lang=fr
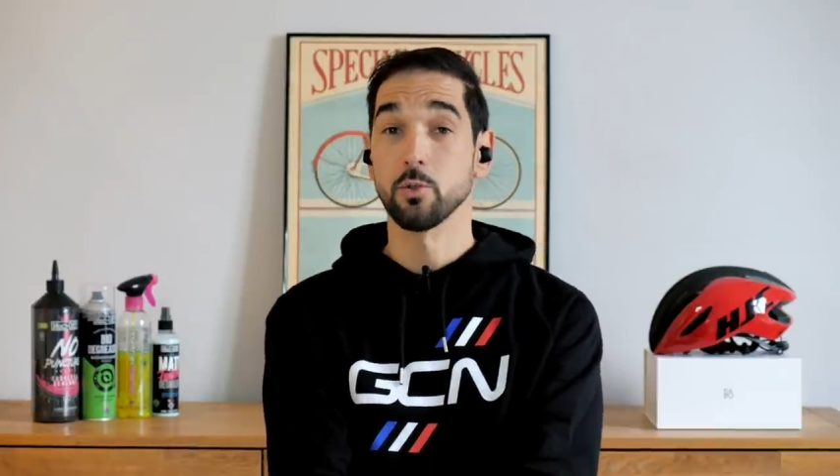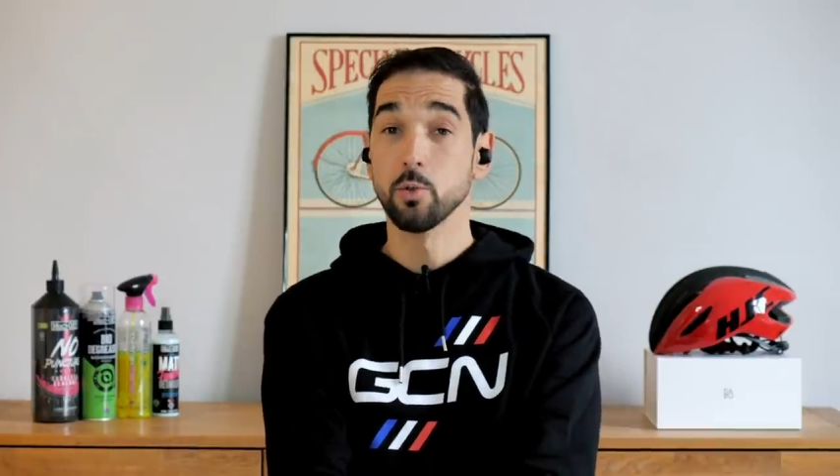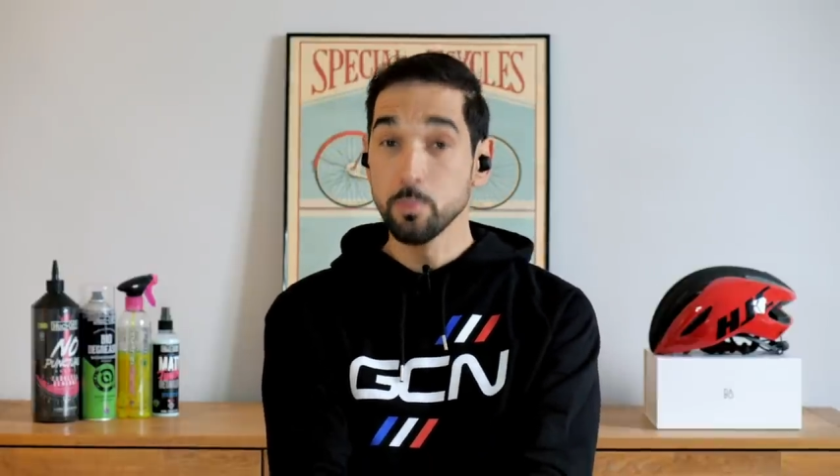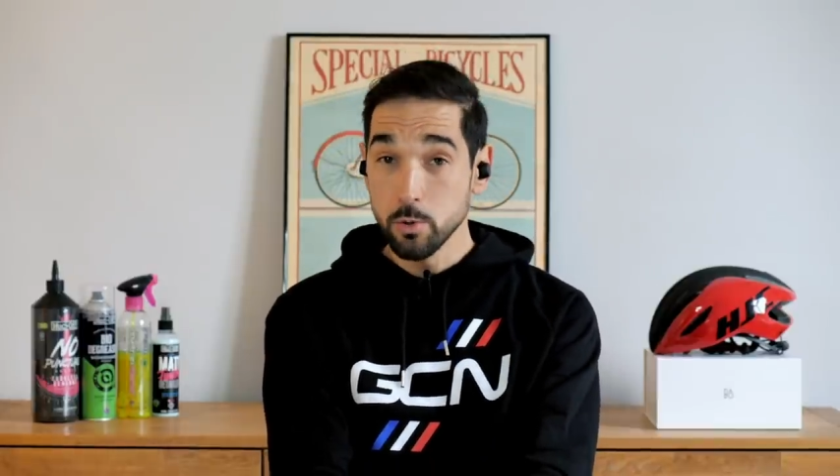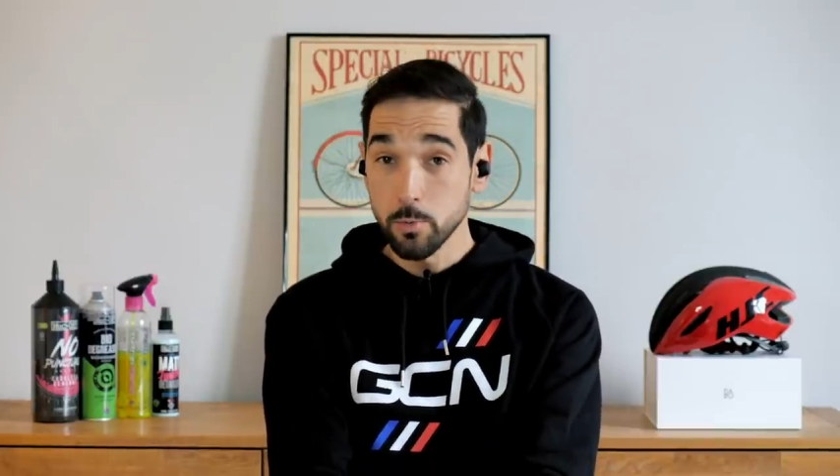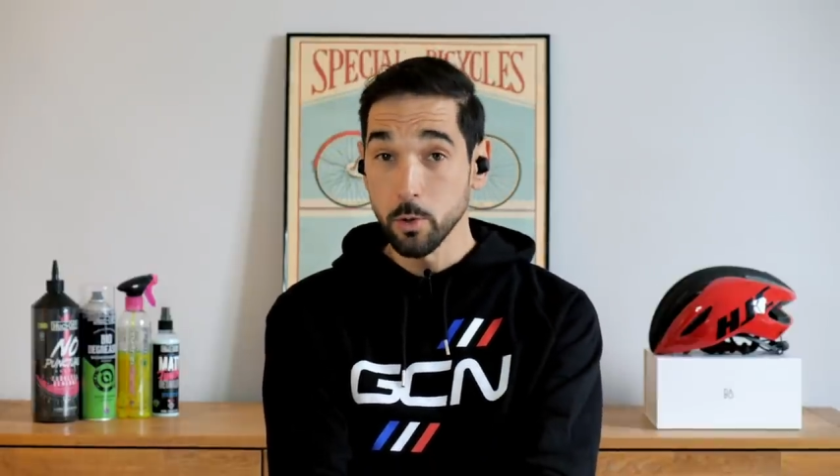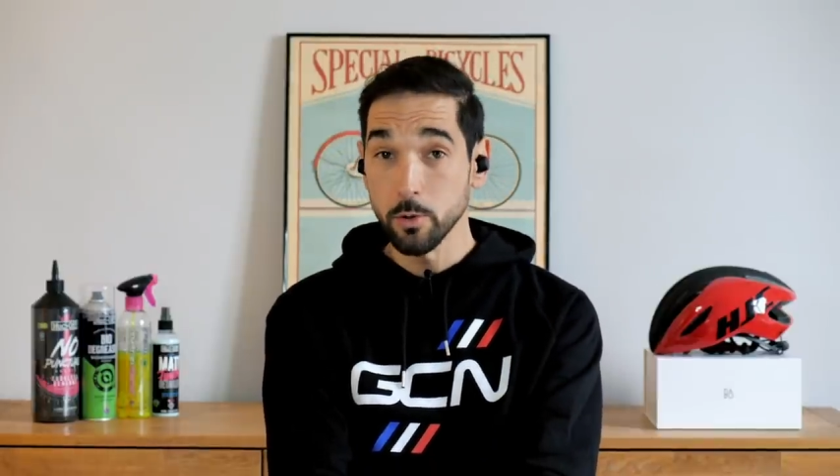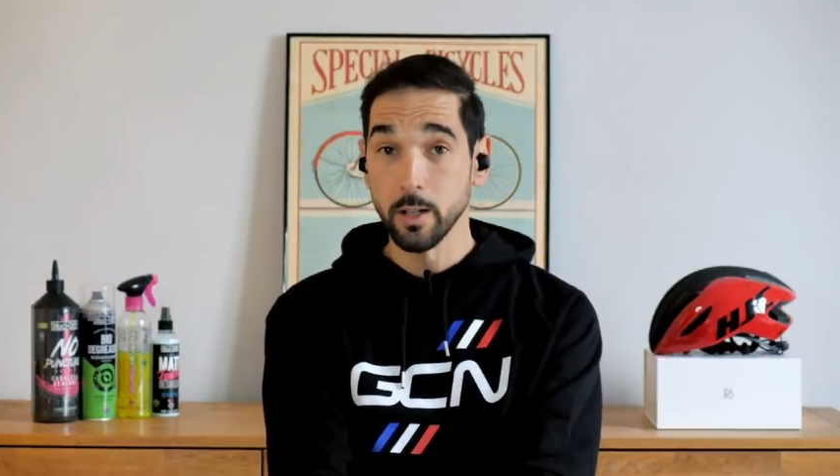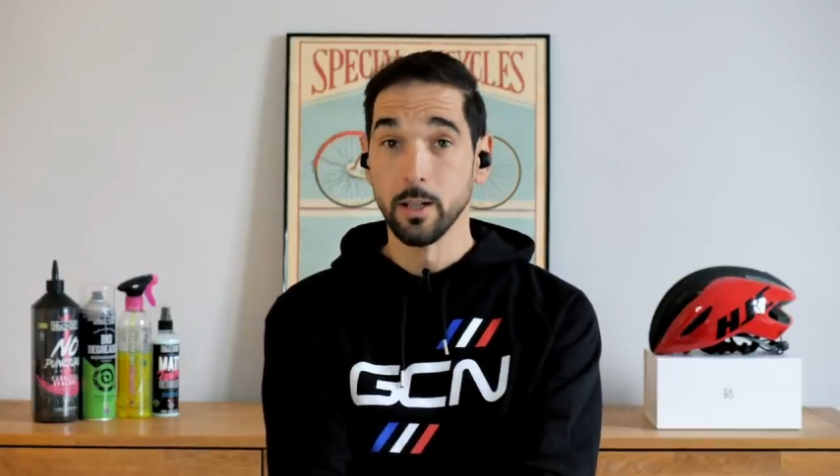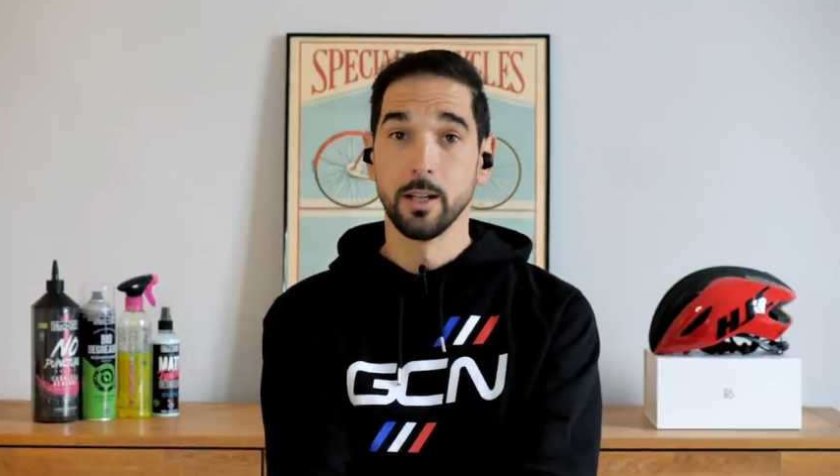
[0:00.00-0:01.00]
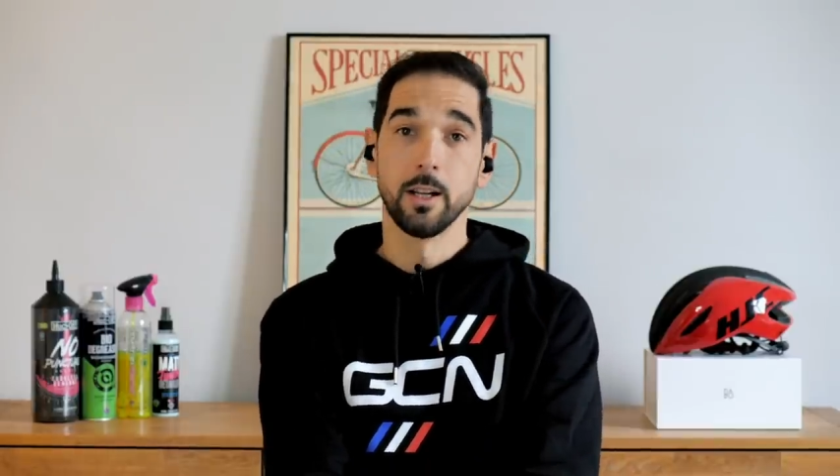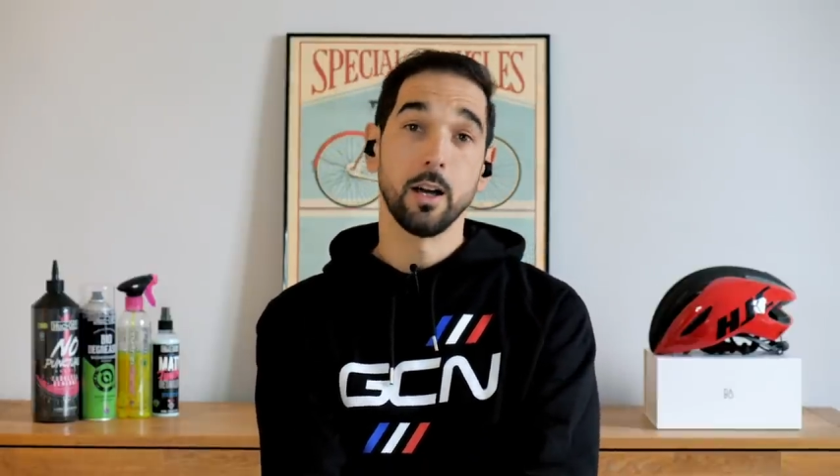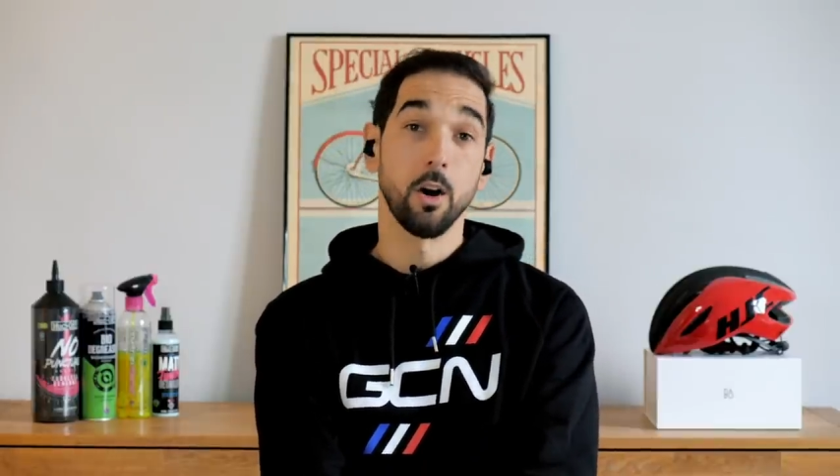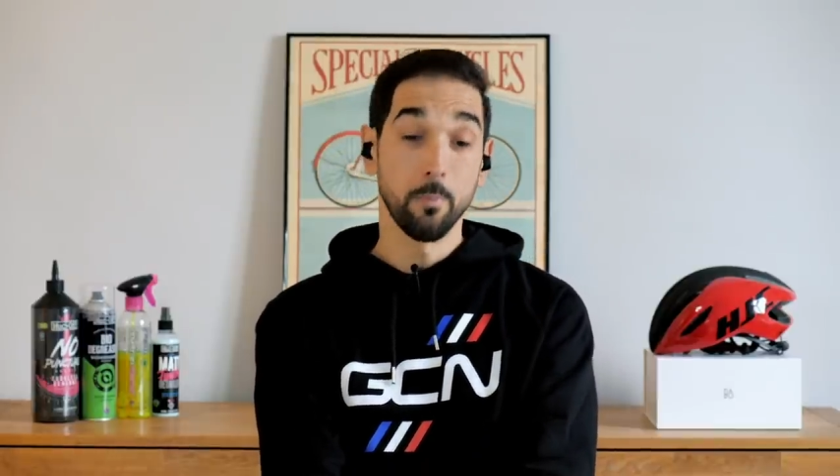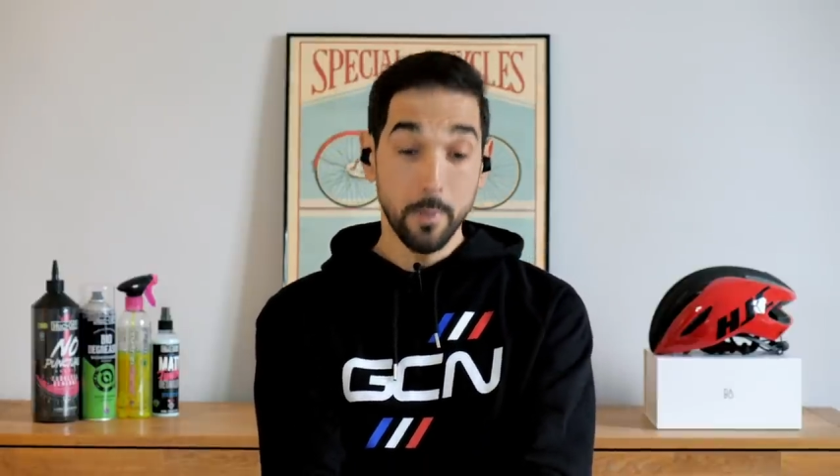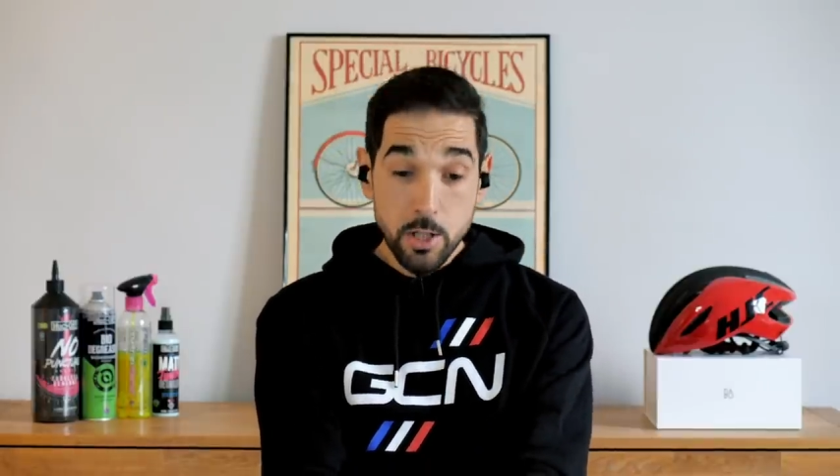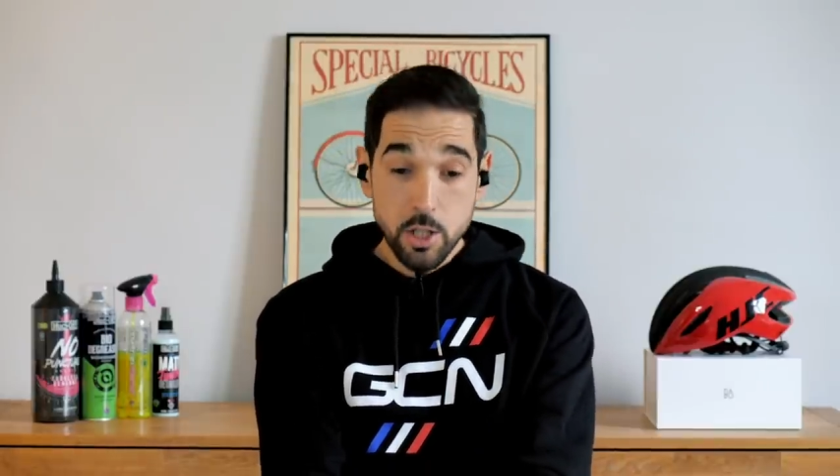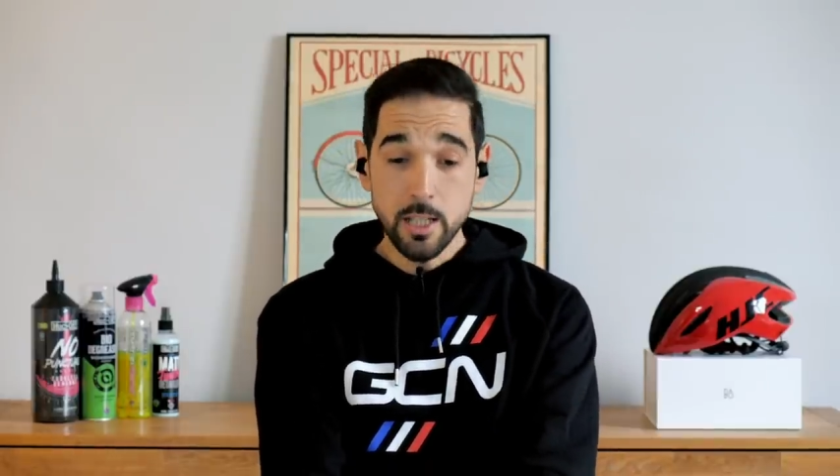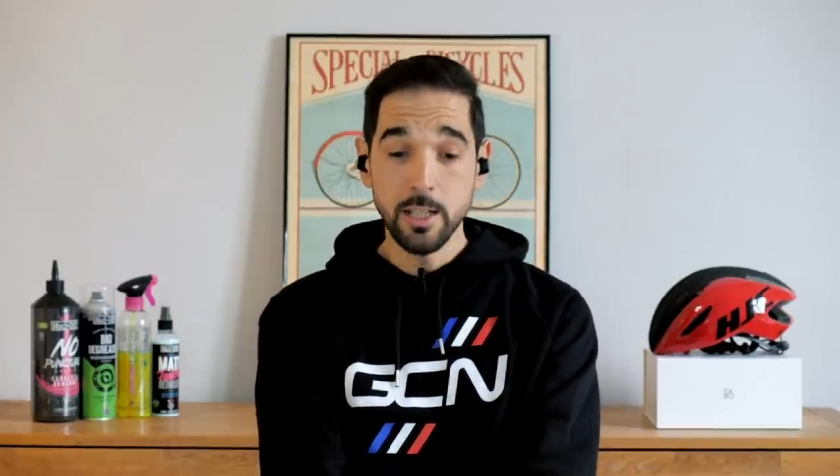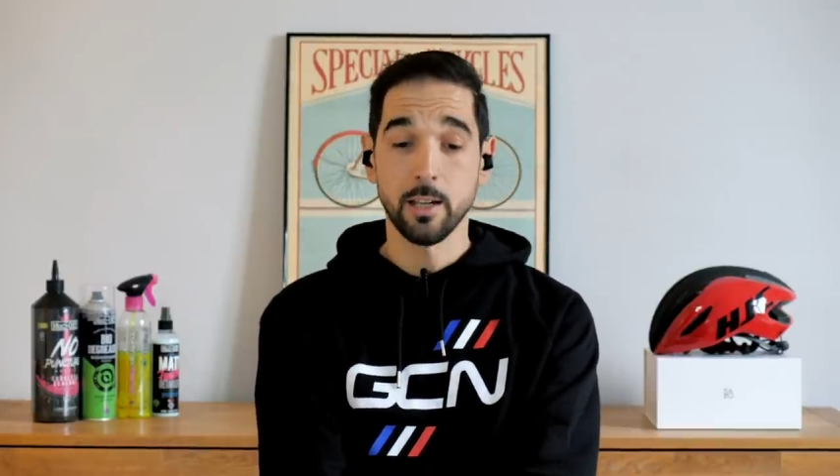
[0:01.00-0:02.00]
de Coupe du Monde en
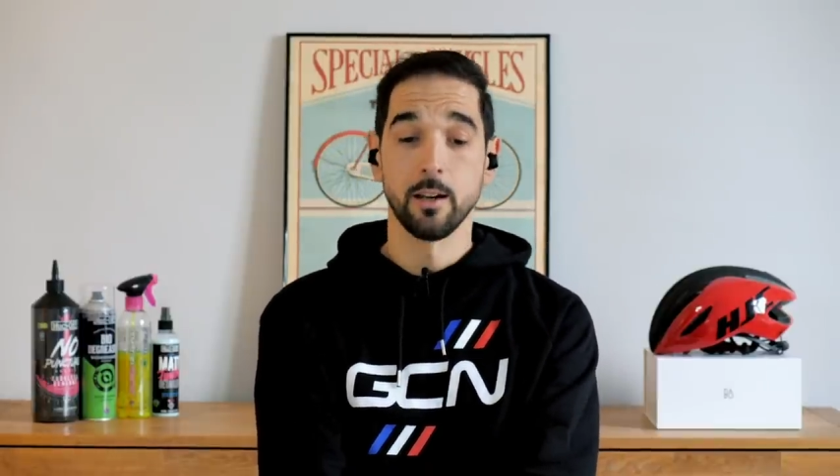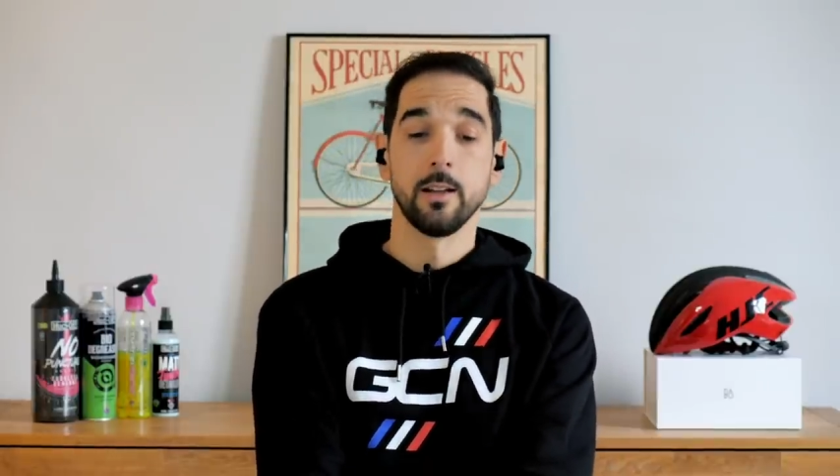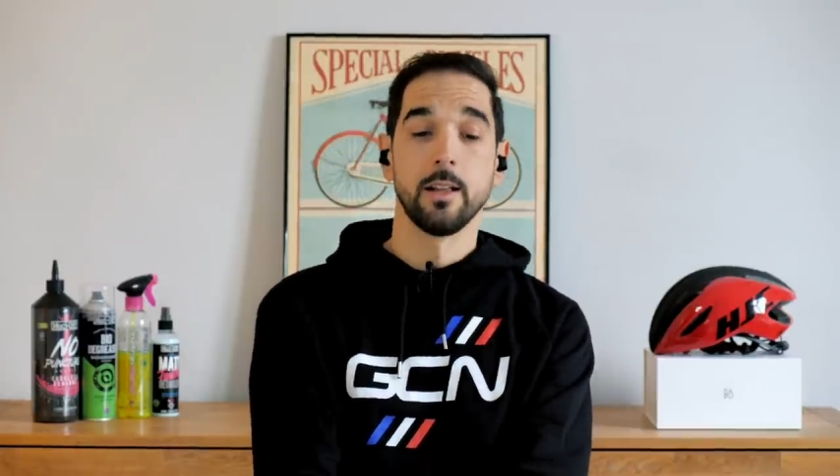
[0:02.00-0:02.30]
Belgique